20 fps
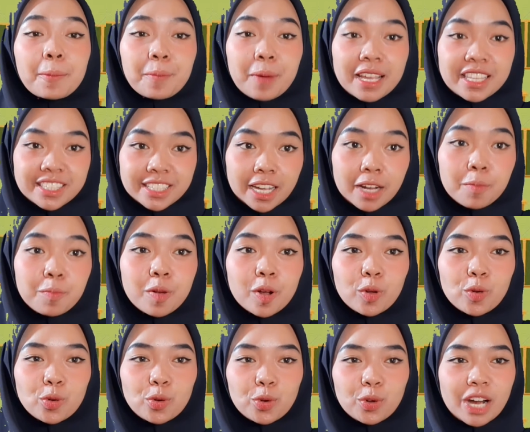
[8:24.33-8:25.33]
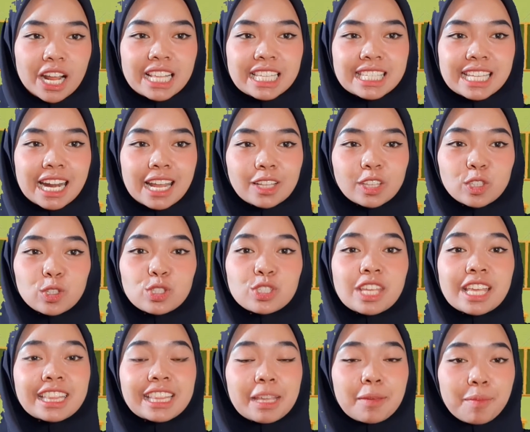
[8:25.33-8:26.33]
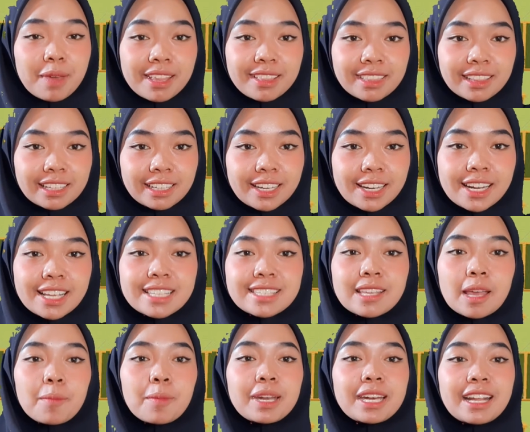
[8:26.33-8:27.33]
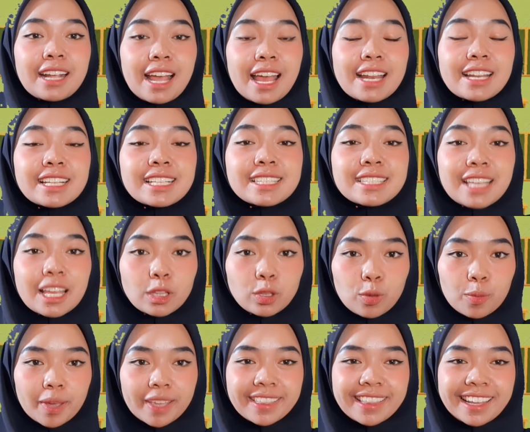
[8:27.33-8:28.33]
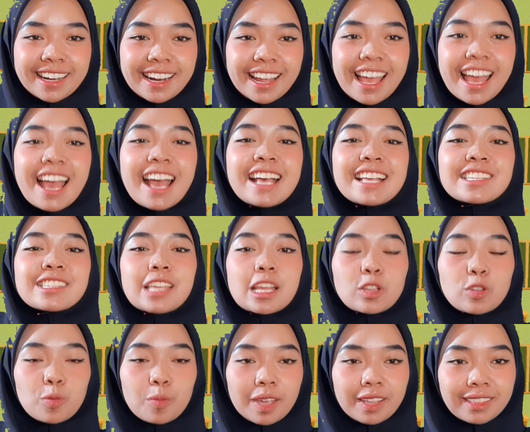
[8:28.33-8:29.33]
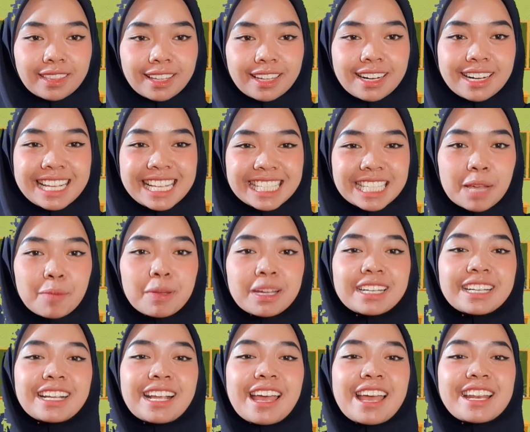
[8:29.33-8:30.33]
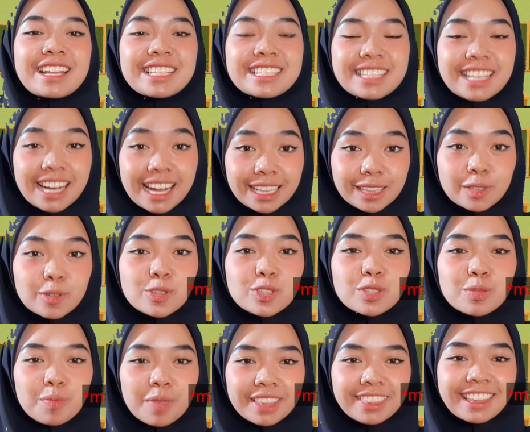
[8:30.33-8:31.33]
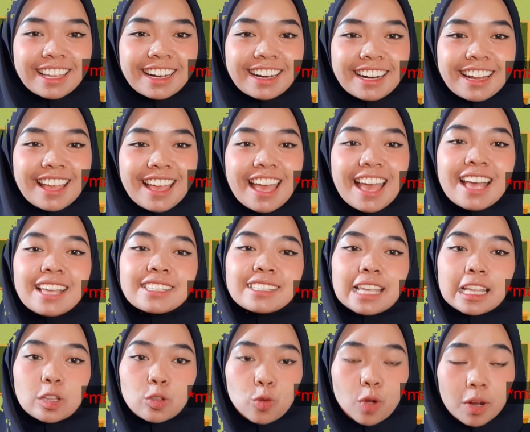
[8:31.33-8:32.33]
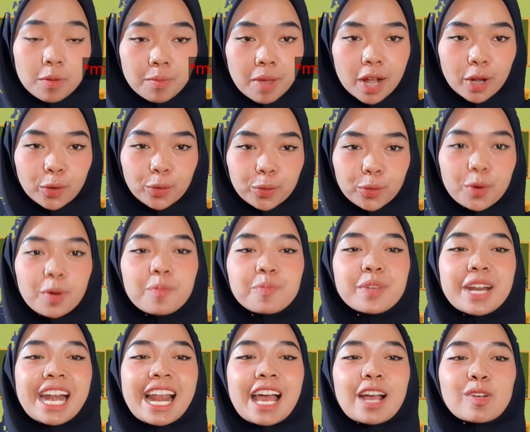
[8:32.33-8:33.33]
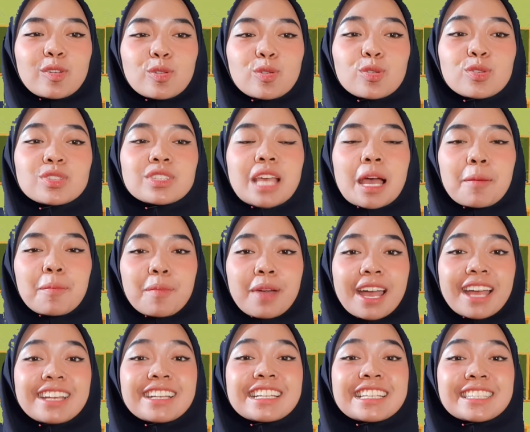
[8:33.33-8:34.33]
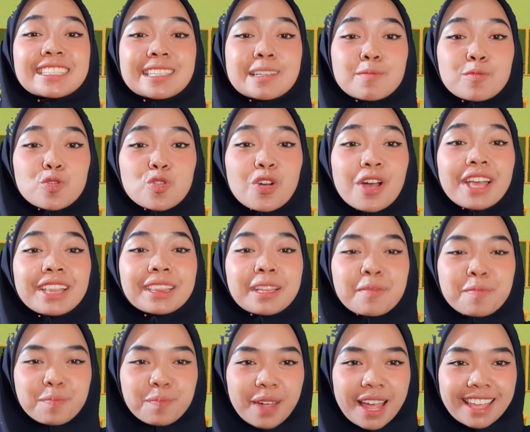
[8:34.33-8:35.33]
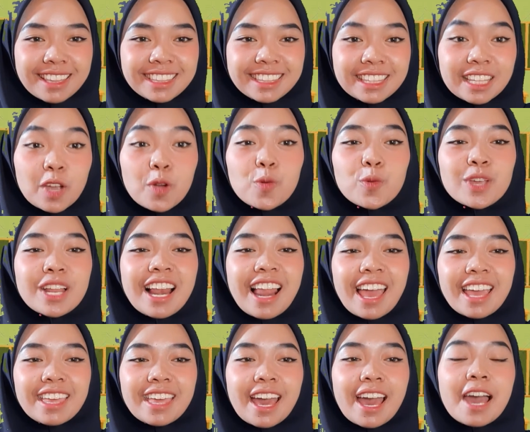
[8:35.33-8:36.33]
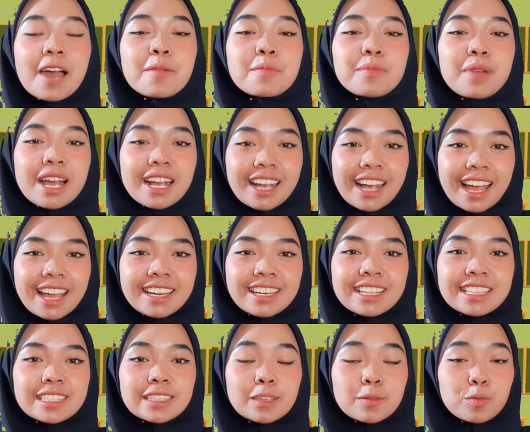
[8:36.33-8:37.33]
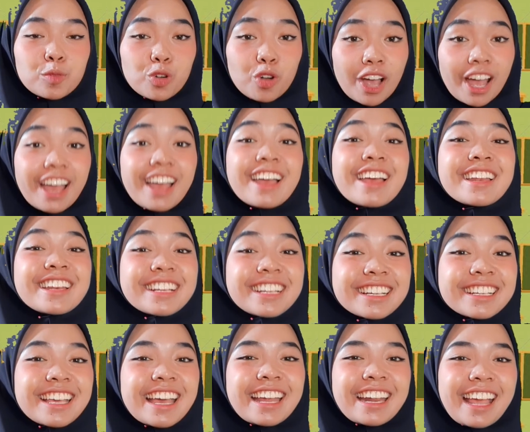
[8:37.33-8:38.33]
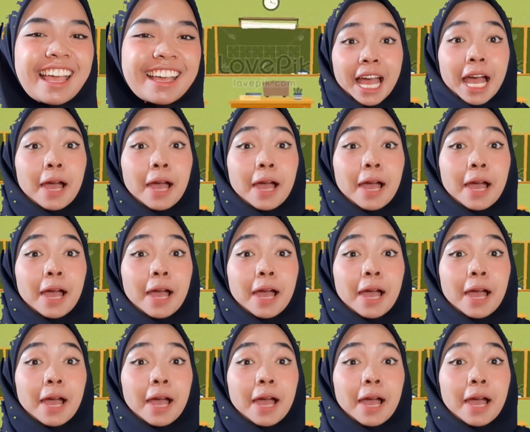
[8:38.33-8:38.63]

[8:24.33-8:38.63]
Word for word: Panjang pengukuran 100 cm sama dengan 1 meter. 1 meter sama dengan 100 meter. Satuan baku berlaku sama di semua tempat, wilayah, bahkan di semua negara.